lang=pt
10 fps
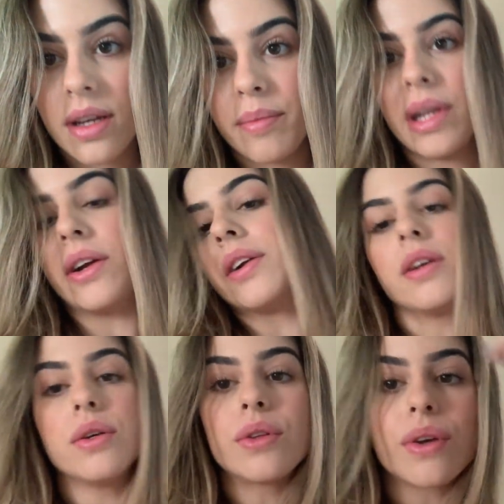Melhor,
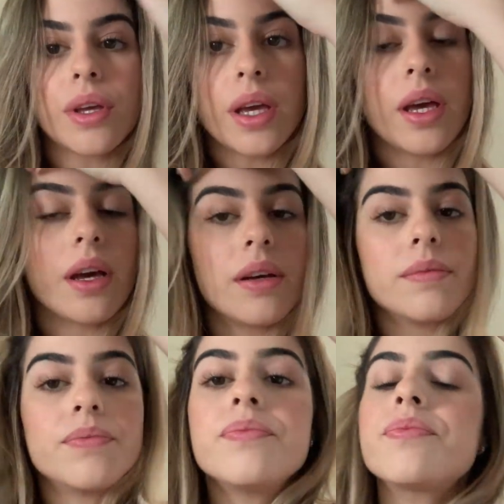eu troquei a
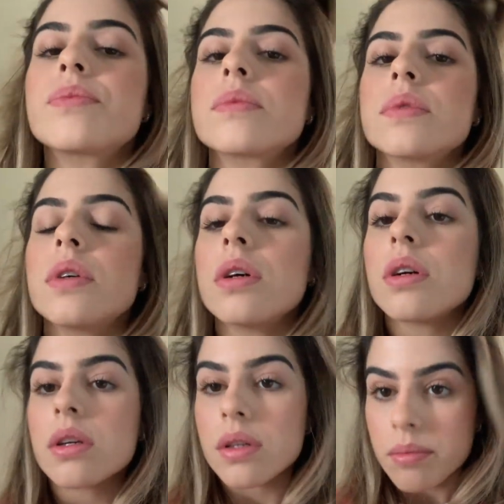
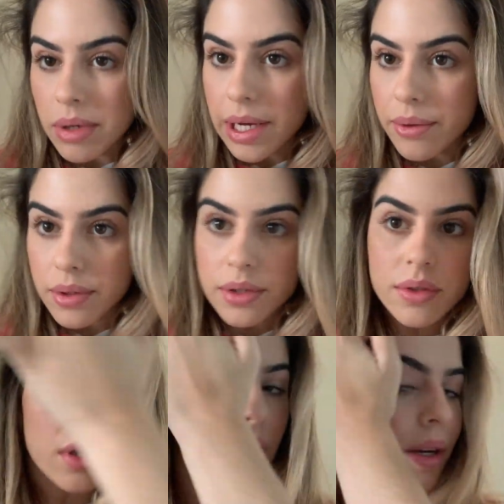película do
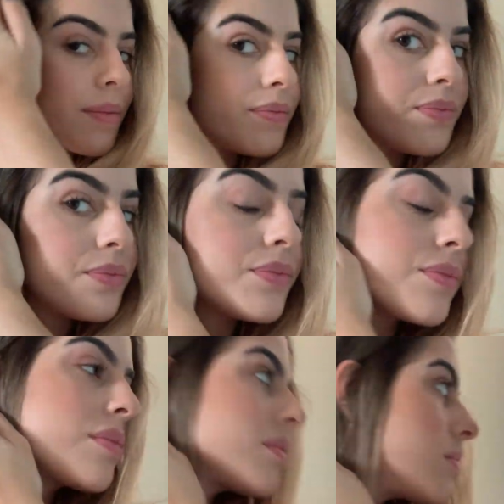celular.
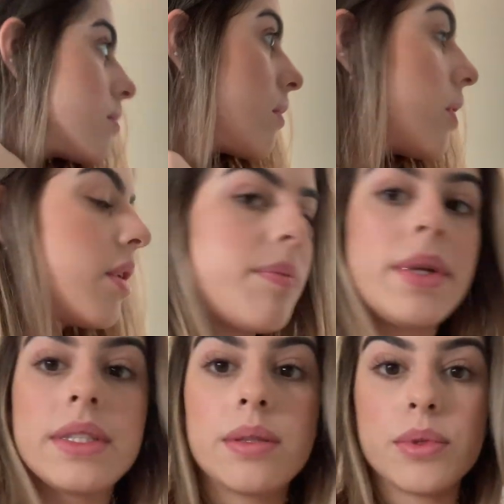Agora
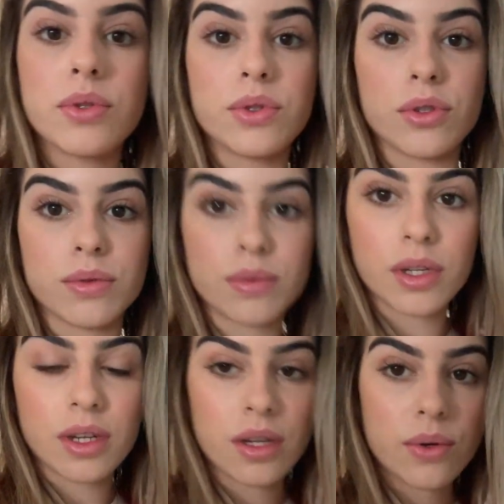parece que tá bem sujinho.
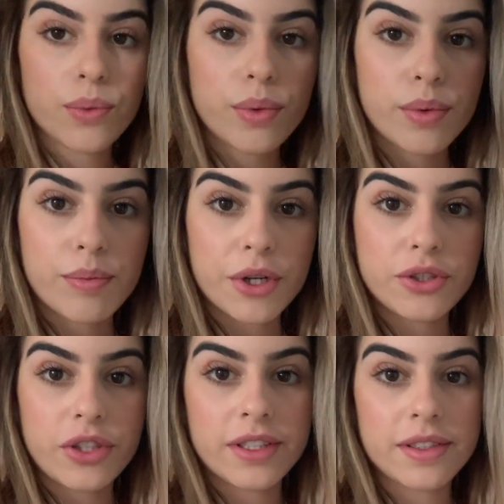Uh,
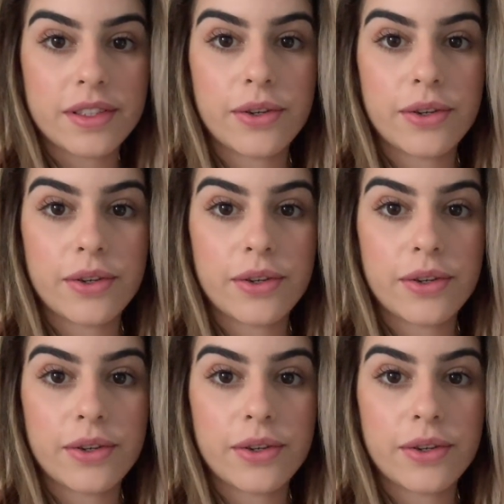portinhas que se